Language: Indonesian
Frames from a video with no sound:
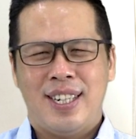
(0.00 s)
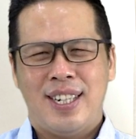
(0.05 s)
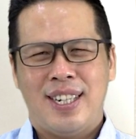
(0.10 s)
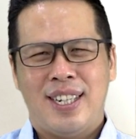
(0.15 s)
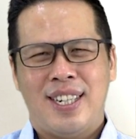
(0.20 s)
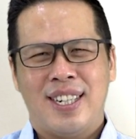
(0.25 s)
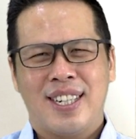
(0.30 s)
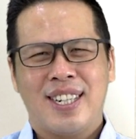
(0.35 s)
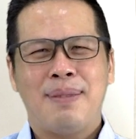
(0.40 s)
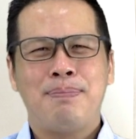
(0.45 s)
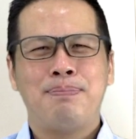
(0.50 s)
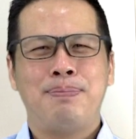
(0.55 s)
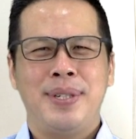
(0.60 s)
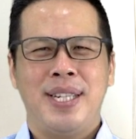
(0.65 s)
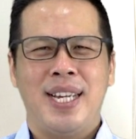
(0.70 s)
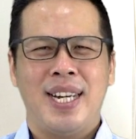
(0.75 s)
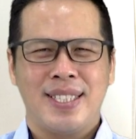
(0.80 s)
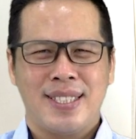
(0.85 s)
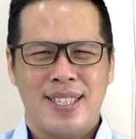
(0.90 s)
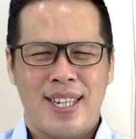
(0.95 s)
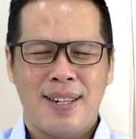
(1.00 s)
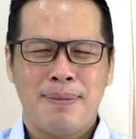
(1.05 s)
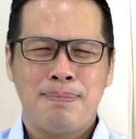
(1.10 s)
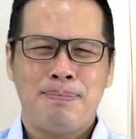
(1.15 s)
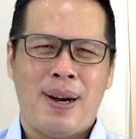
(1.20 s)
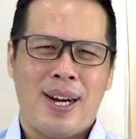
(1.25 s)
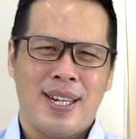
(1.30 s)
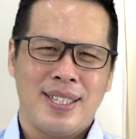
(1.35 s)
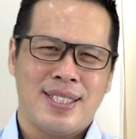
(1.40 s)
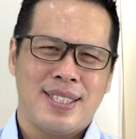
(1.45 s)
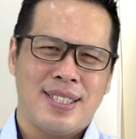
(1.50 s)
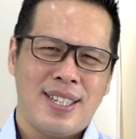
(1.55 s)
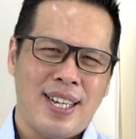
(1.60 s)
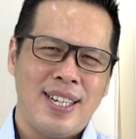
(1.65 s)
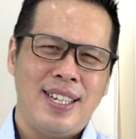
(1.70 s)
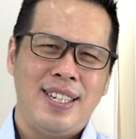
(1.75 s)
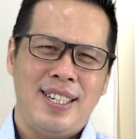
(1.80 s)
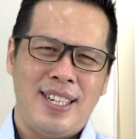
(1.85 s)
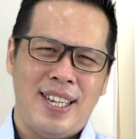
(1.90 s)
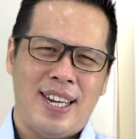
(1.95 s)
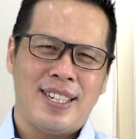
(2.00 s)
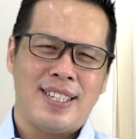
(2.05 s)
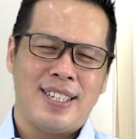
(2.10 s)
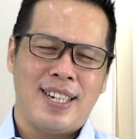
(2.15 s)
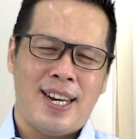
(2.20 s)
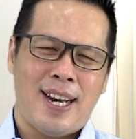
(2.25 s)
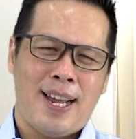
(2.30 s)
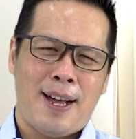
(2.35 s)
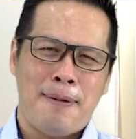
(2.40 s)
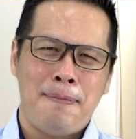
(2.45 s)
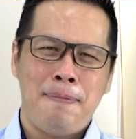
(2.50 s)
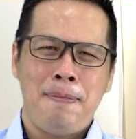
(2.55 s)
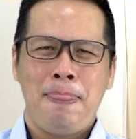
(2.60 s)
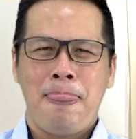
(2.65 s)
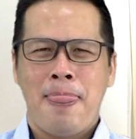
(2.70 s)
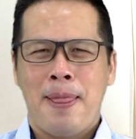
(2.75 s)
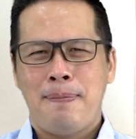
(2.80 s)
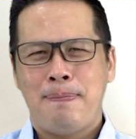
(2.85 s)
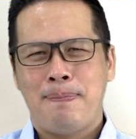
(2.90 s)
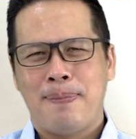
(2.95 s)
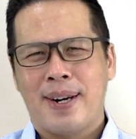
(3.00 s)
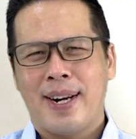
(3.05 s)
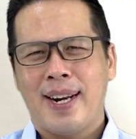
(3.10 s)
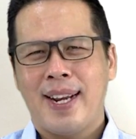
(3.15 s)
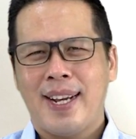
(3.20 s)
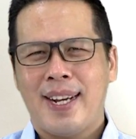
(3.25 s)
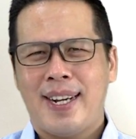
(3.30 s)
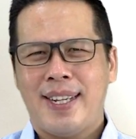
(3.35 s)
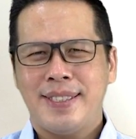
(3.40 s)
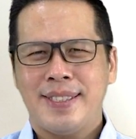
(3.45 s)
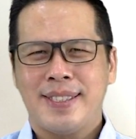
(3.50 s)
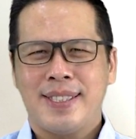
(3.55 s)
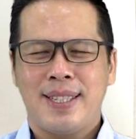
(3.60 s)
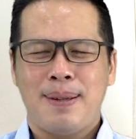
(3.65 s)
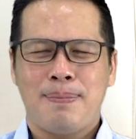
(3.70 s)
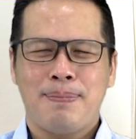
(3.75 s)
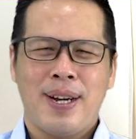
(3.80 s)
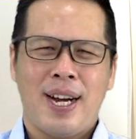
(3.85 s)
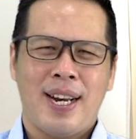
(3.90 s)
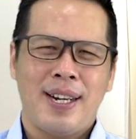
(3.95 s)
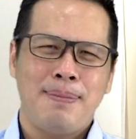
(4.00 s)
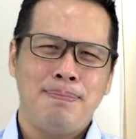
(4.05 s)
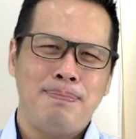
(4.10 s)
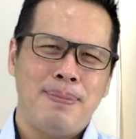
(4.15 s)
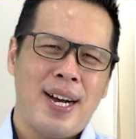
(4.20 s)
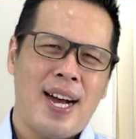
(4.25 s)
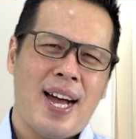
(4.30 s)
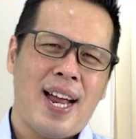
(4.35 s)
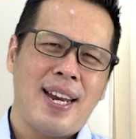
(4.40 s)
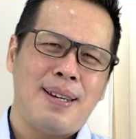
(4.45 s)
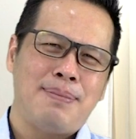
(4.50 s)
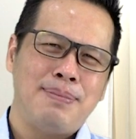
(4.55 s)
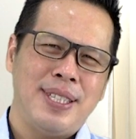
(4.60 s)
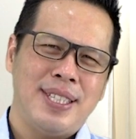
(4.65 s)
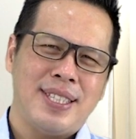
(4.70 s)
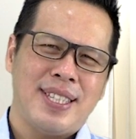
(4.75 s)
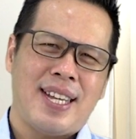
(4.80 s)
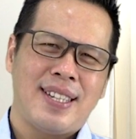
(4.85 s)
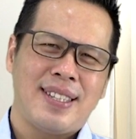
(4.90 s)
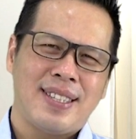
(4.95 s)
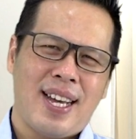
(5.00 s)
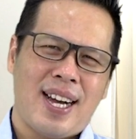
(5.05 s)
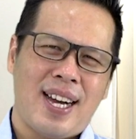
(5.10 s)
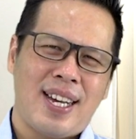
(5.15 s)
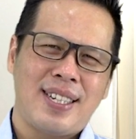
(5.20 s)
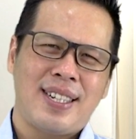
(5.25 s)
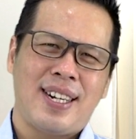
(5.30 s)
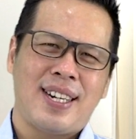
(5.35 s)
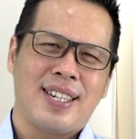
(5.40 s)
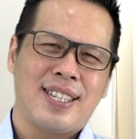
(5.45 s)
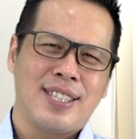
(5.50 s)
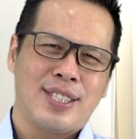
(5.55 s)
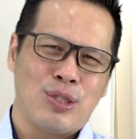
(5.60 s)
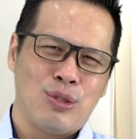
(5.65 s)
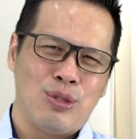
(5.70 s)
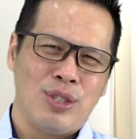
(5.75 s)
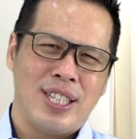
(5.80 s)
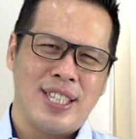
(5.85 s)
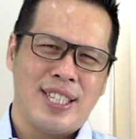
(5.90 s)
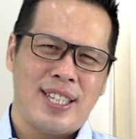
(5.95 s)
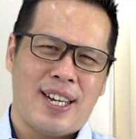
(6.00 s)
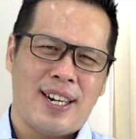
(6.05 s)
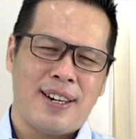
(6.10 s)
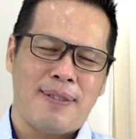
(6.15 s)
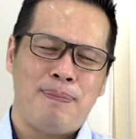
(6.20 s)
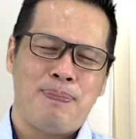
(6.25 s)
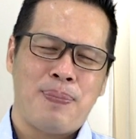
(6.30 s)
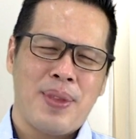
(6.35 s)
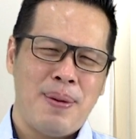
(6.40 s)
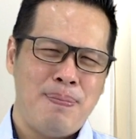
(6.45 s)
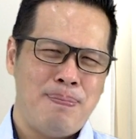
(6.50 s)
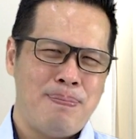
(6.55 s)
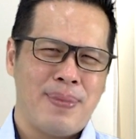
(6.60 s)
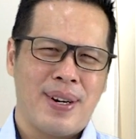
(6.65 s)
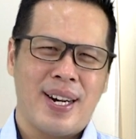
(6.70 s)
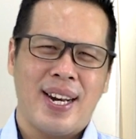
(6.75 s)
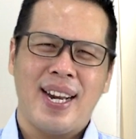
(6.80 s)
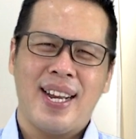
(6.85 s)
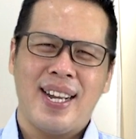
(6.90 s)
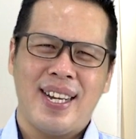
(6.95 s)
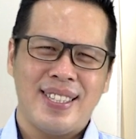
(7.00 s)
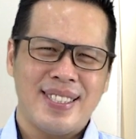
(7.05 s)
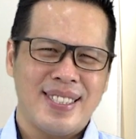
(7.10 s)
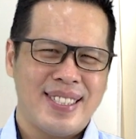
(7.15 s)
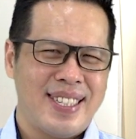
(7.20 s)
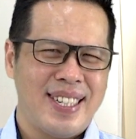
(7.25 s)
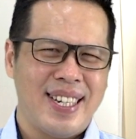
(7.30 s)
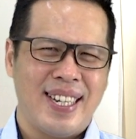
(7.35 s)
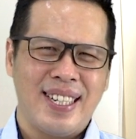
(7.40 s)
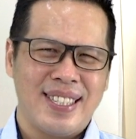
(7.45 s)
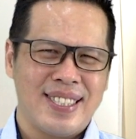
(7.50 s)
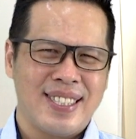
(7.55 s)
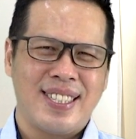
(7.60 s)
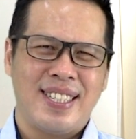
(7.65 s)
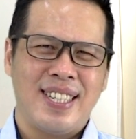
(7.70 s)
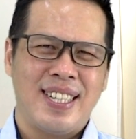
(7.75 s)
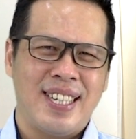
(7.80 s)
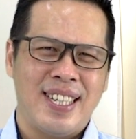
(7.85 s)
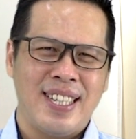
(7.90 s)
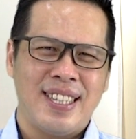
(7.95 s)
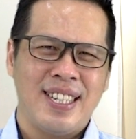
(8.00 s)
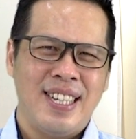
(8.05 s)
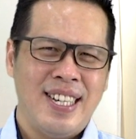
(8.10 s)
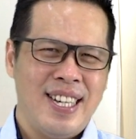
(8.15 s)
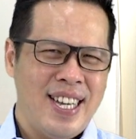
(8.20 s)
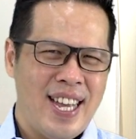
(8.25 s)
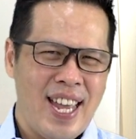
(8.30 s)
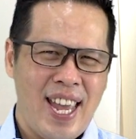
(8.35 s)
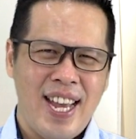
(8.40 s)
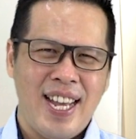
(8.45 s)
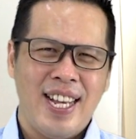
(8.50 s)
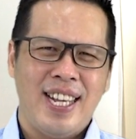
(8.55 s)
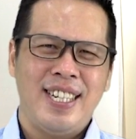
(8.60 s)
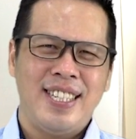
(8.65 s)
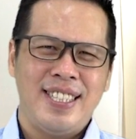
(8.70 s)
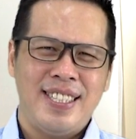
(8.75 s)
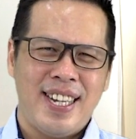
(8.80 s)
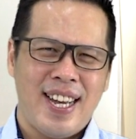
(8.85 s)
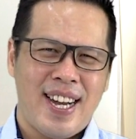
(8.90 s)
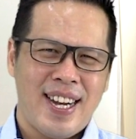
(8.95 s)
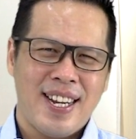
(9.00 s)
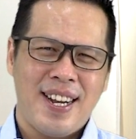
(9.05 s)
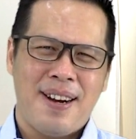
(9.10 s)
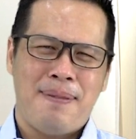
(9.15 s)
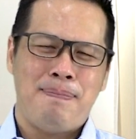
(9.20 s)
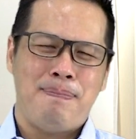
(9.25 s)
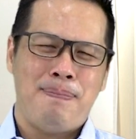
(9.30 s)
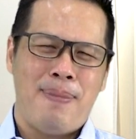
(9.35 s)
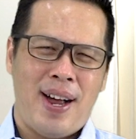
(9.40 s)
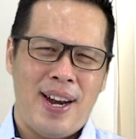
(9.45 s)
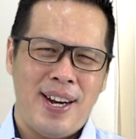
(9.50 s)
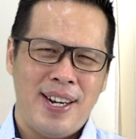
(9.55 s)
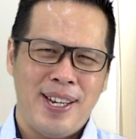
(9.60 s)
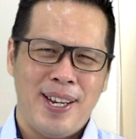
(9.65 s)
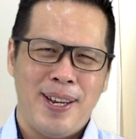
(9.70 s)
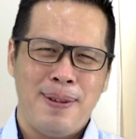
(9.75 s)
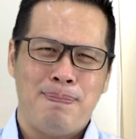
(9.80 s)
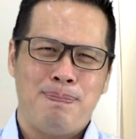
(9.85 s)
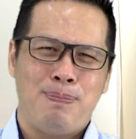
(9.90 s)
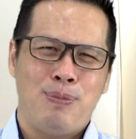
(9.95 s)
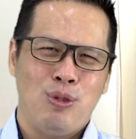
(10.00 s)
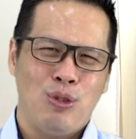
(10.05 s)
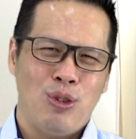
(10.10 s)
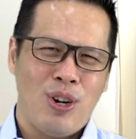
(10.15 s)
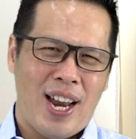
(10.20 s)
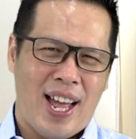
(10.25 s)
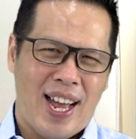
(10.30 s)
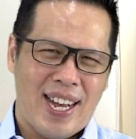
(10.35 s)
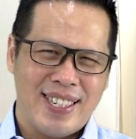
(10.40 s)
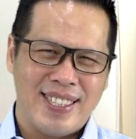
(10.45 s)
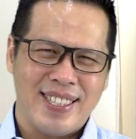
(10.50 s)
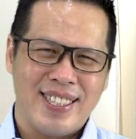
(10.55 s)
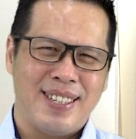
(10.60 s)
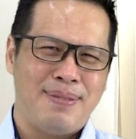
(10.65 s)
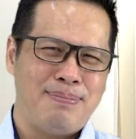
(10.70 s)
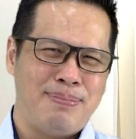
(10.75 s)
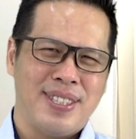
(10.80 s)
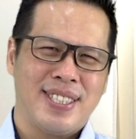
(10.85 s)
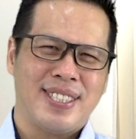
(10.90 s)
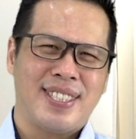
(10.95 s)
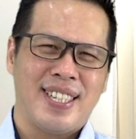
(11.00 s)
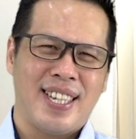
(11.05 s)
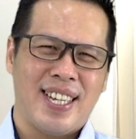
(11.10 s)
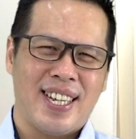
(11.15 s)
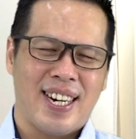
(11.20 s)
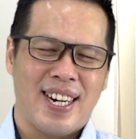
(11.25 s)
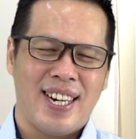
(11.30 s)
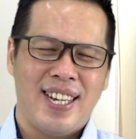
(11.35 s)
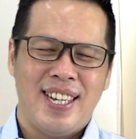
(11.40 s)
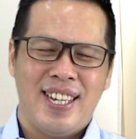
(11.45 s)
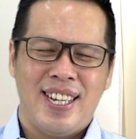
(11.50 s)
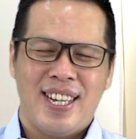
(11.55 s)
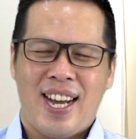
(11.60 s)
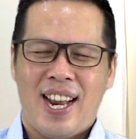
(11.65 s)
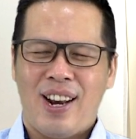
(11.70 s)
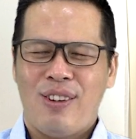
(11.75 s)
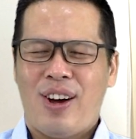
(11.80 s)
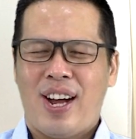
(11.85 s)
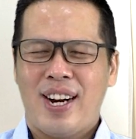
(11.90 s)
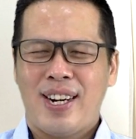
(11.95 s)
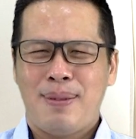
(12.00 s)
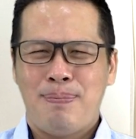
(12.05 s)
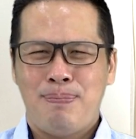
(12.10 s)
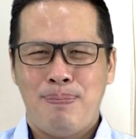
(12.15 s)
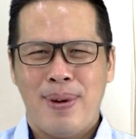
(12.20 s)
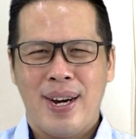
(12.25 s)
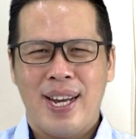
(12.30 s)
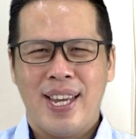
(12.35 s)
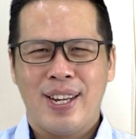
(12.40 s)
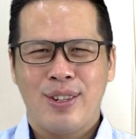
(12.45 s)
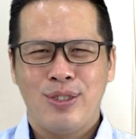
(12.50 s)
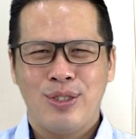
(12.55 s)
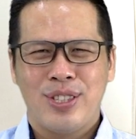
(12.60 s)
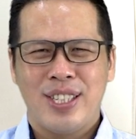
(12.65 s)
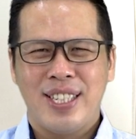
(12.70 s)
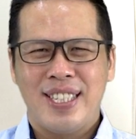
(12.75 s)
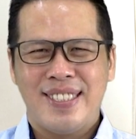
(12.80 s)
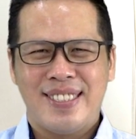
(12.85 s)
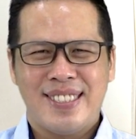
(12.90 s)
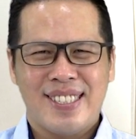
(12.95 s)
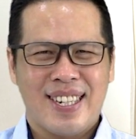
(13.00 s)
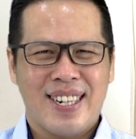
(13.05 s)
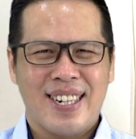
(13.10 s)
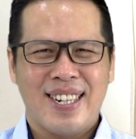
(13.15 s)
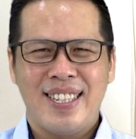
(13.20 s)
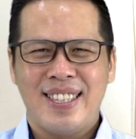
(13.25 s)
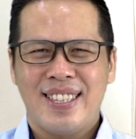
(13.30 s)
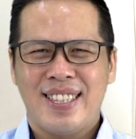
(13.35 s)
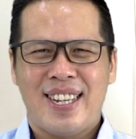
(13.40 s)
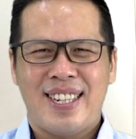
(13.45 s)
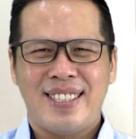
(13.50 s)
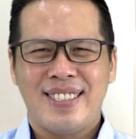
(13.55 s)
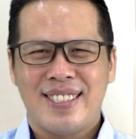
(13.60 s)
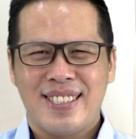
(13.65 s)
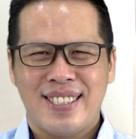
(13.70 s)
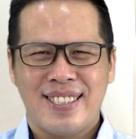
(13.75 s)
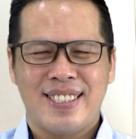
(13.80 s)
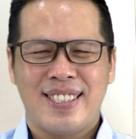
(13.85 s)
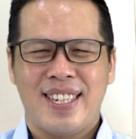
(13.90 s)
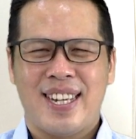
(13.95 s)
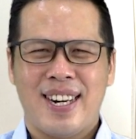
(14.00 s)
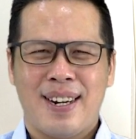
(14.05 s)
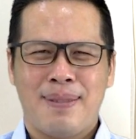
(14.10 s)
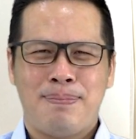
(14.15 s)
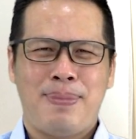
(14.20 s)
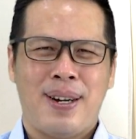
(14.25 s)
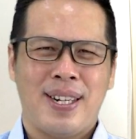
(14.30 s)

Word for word: uh, kebiasaan bangsa ini adalah mereka setiap kali mengalami tantangan dan kesulitan, mereka sedikit-sedikit inginnya kembali pulang ke Mesir. Kalau Anda mengikuti cerita sejarah